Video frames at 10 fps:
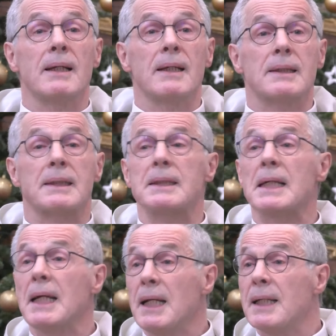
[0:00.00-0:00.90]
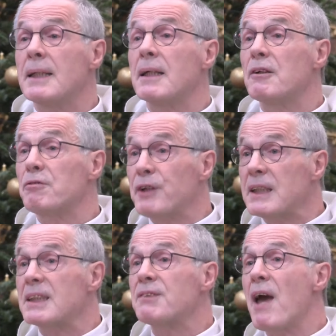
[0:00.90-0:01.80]
den selig
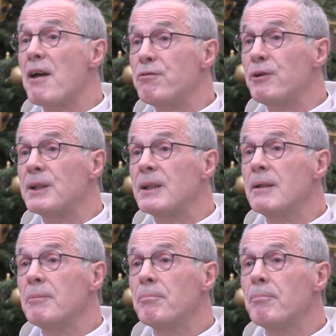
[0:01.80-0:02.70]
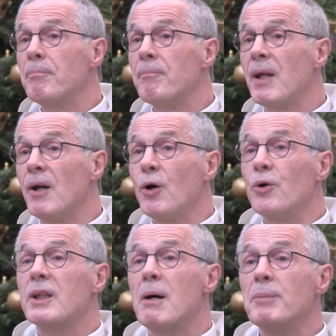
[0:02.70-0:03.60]
Verzweifelten
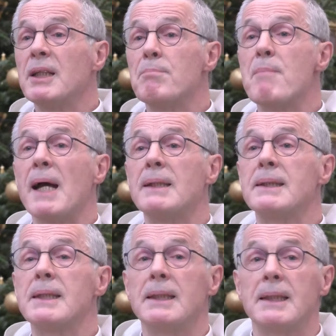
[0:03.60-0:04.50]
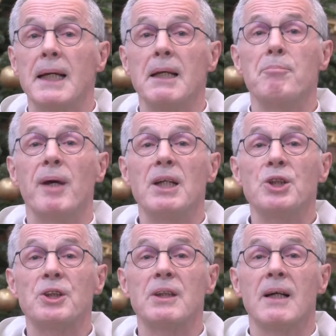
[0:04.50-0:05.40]
und damit meint sie den
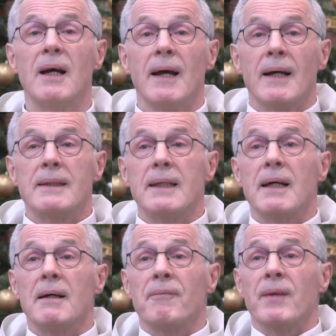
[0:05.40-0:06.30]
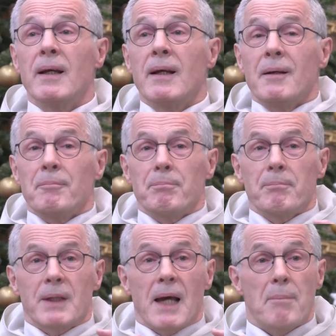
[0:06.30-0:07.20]
Menschen, der
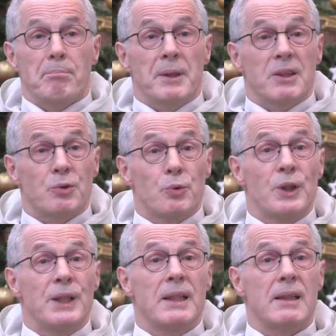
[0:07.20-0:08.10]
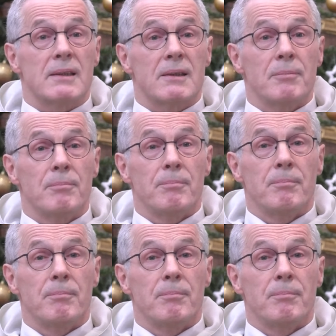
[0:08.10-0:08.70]
kapituliert.